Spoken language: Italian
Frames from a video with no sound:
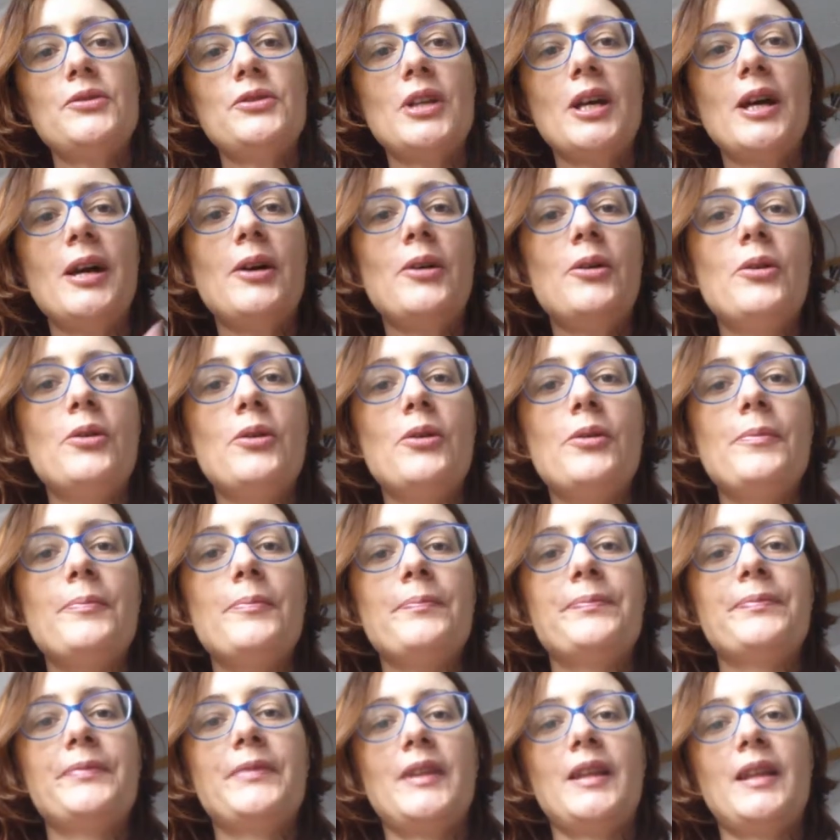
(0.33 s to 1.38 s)
ciao
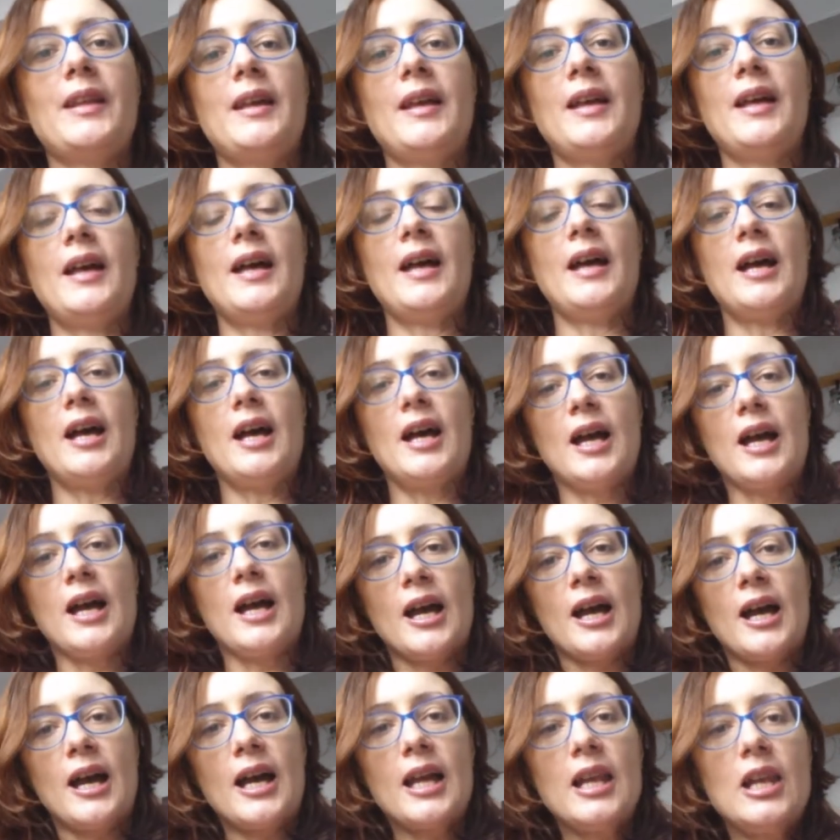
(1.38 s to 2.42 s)

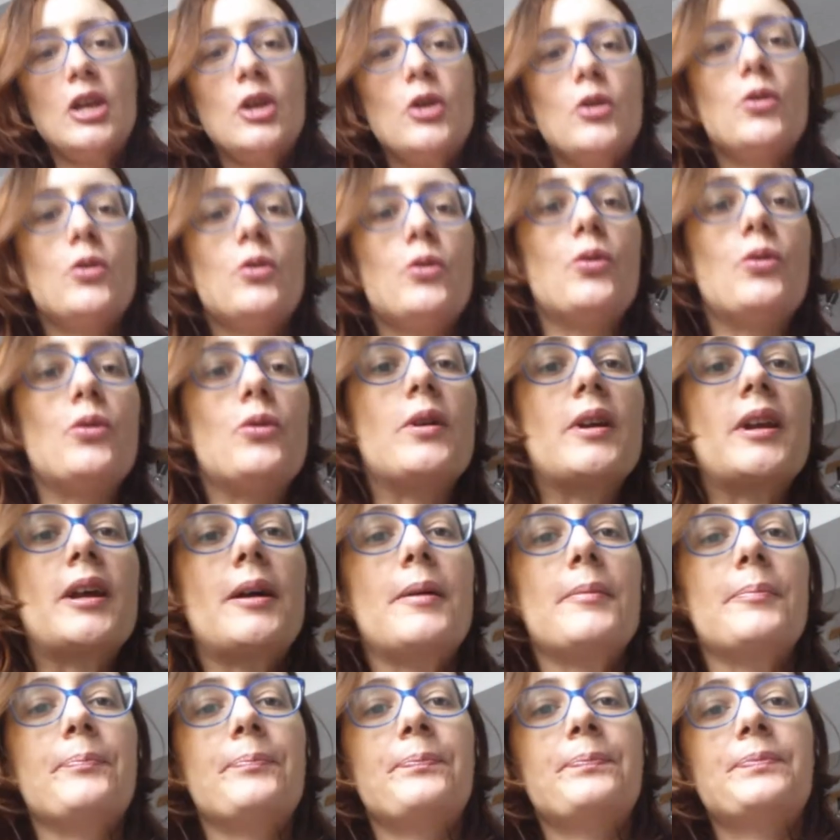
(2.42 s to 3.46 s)

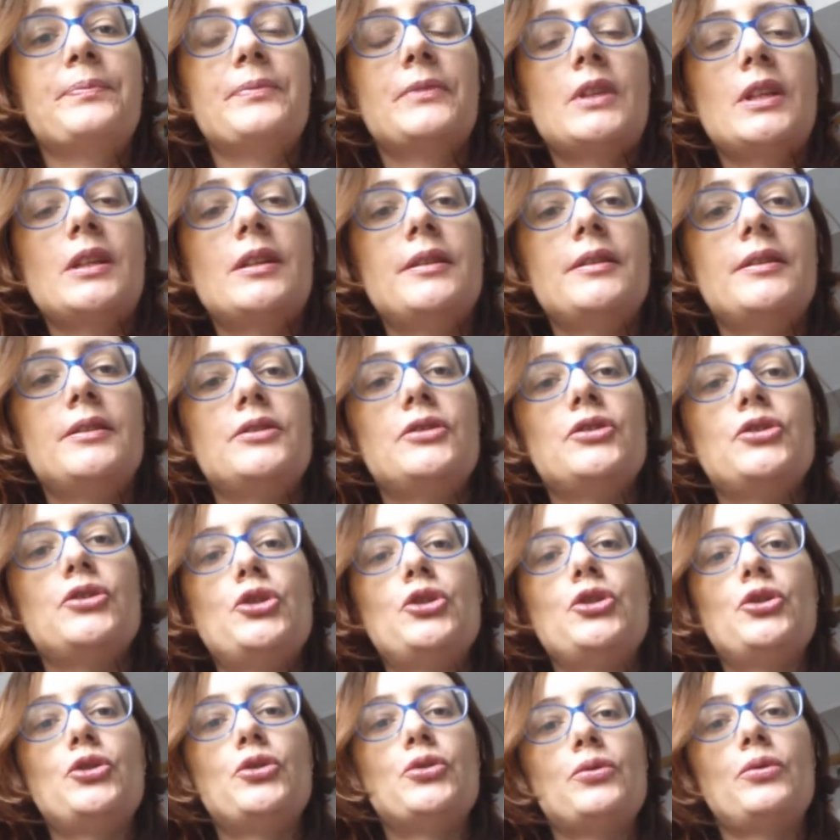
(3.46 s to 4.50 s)
allora
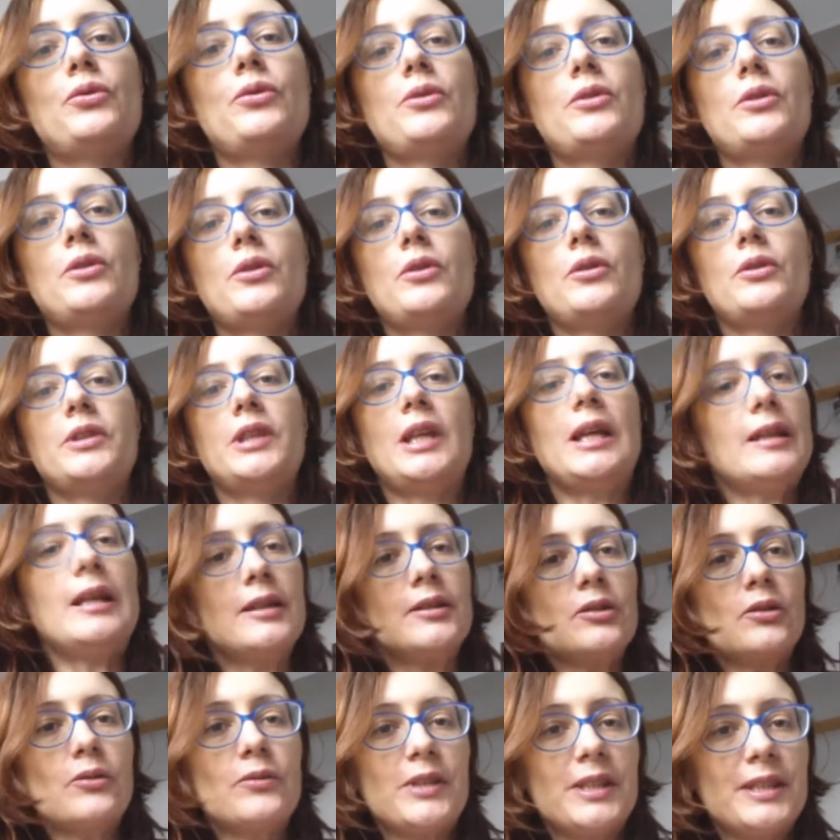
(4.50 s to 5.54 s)
ci sono delle
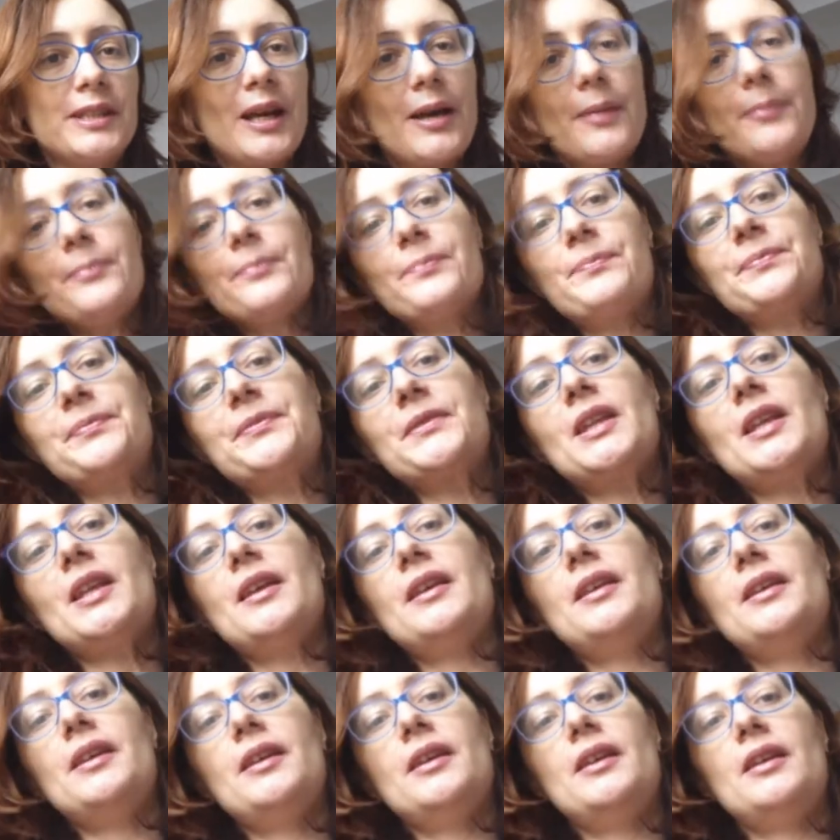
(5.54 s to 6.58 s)
novità
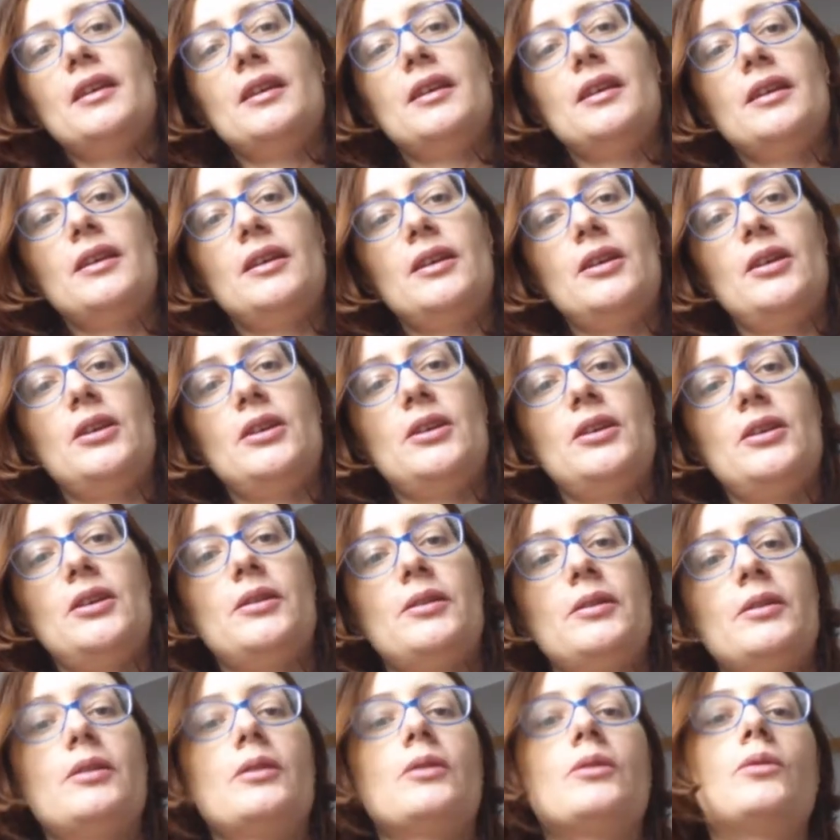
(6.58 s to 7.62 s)

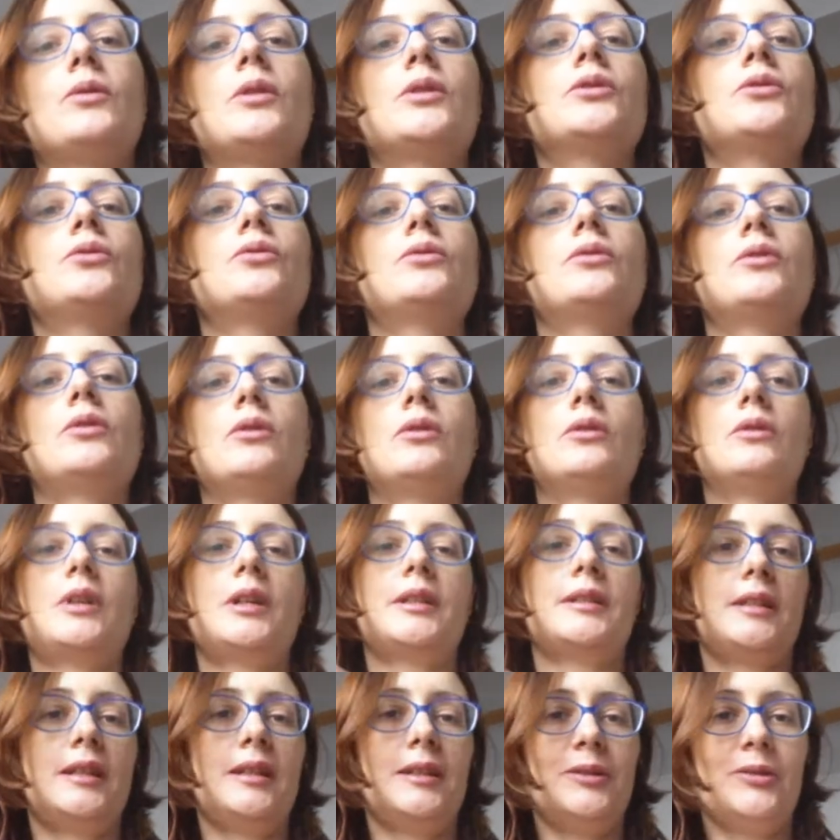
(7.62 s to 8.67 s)
e quando uno
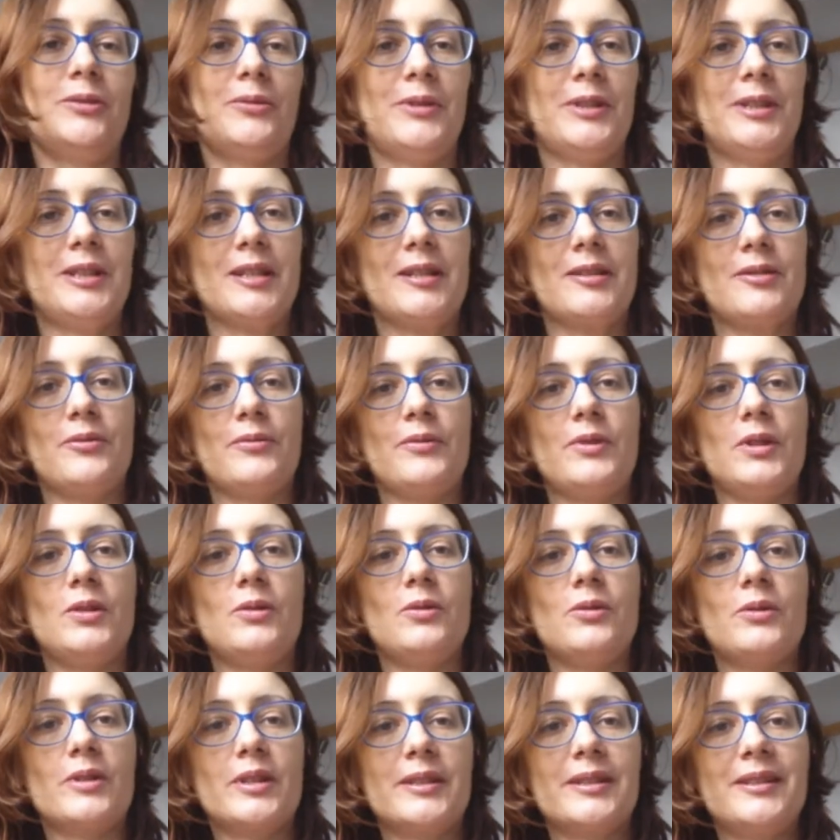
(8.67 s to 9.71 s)
ha delle novità non vede
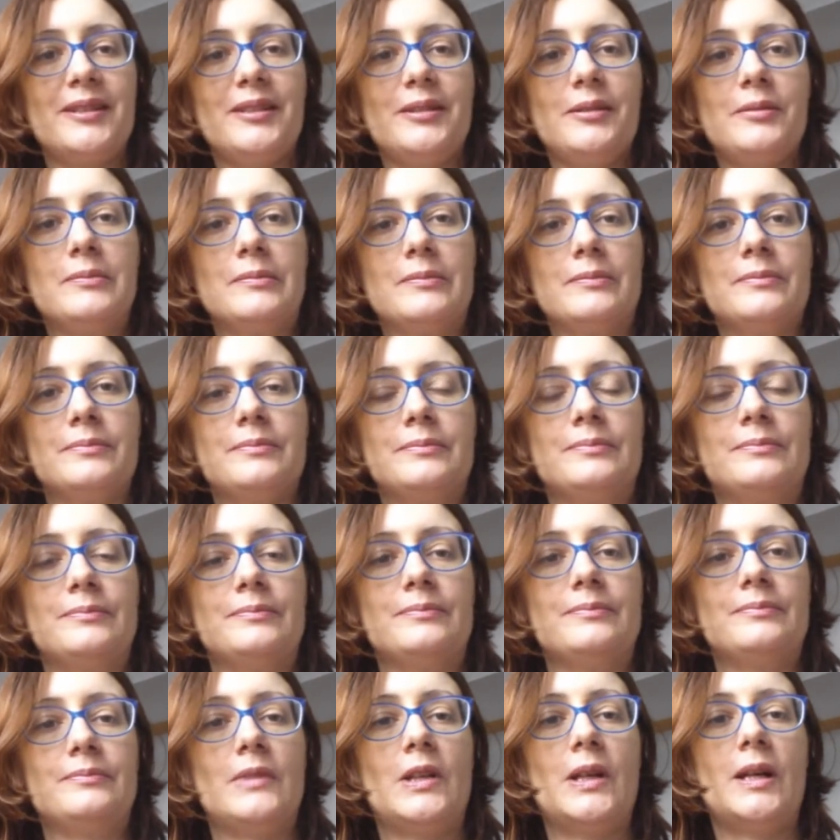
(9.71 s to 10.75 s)
l'ora di
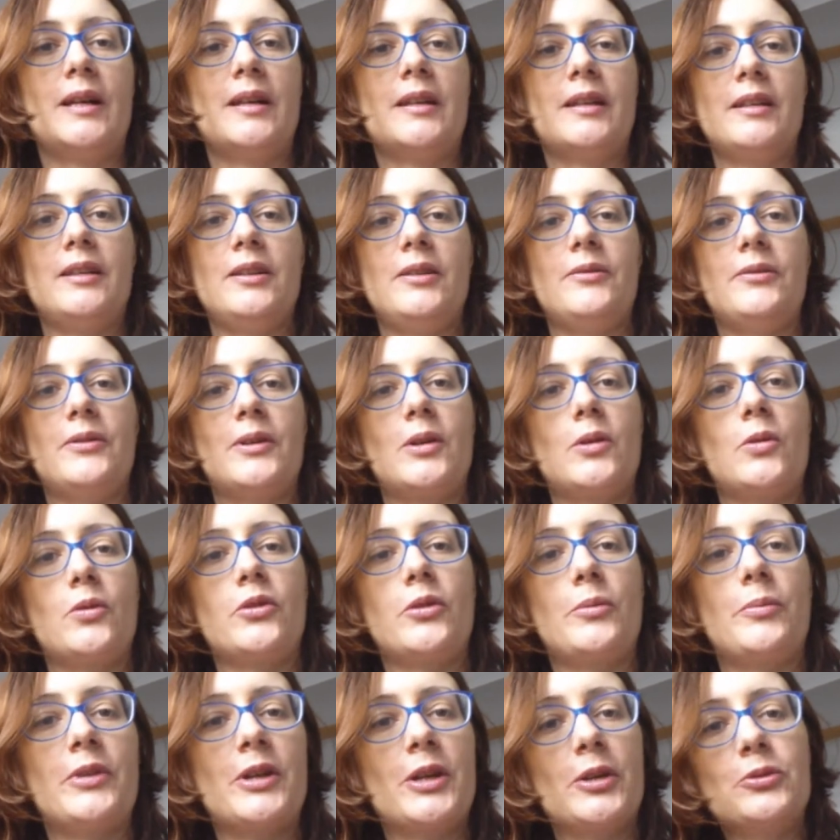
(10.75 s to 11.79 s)
magari farlo
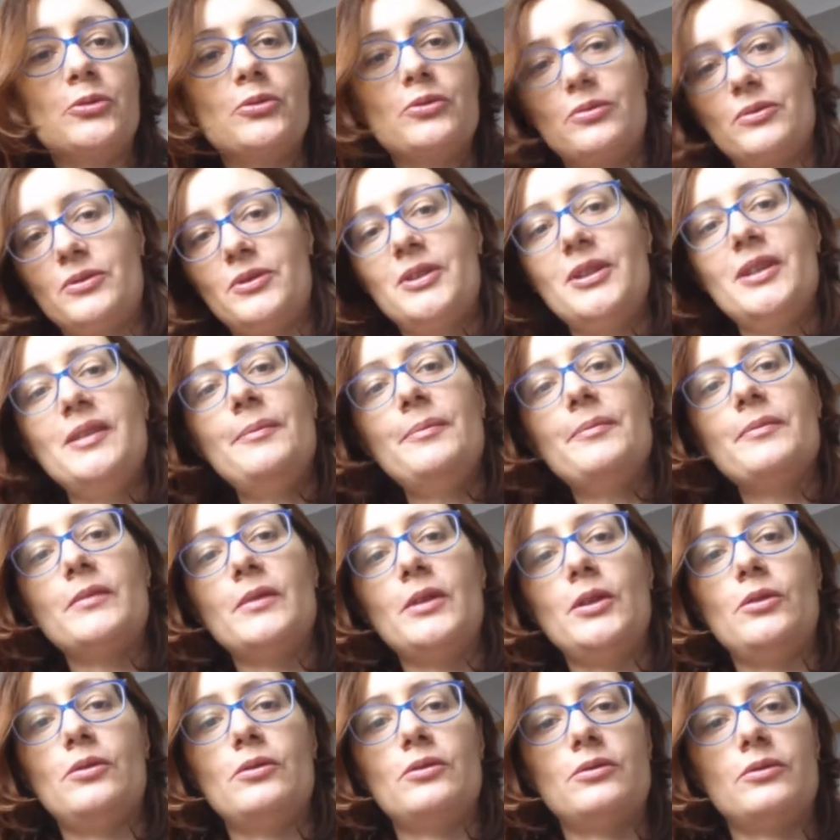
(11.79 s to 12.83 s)
sapere a tutti
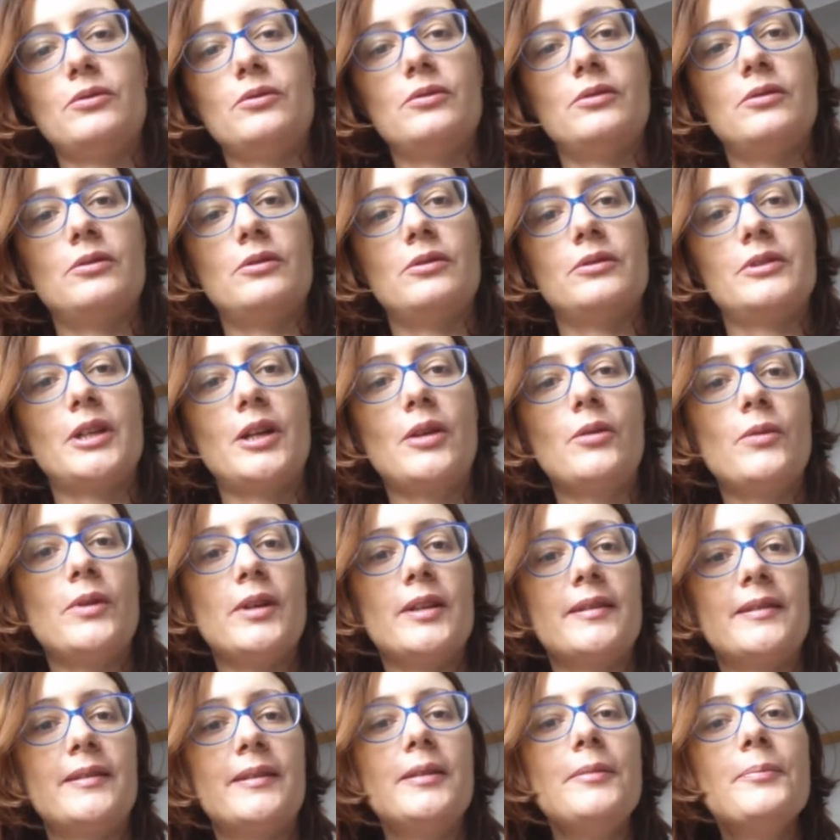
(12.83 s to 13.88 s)
io sono tra
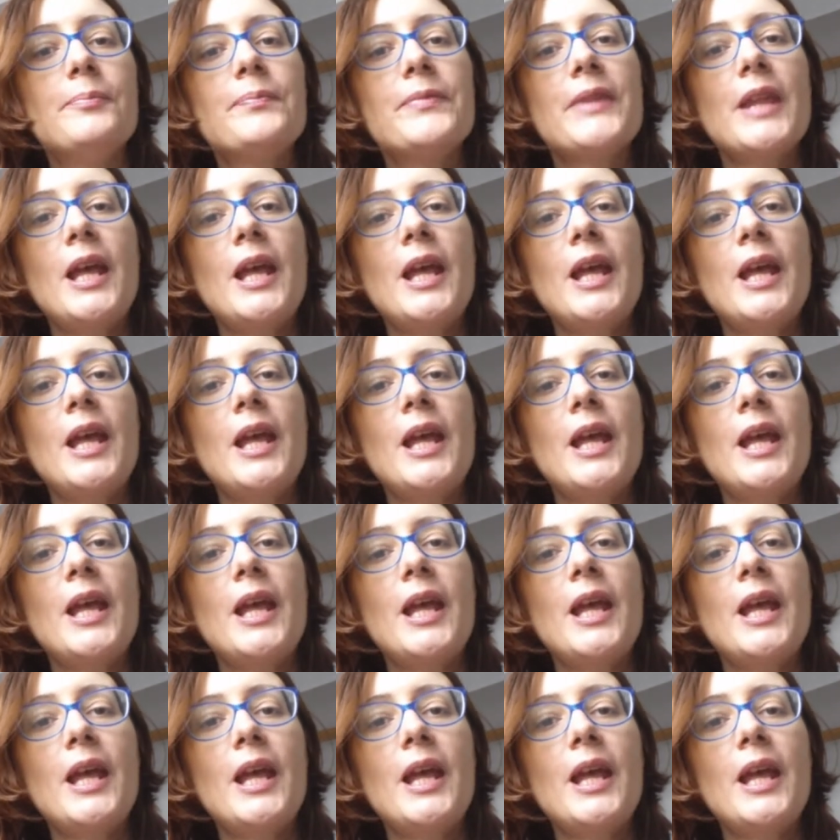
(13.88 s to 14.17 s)
questi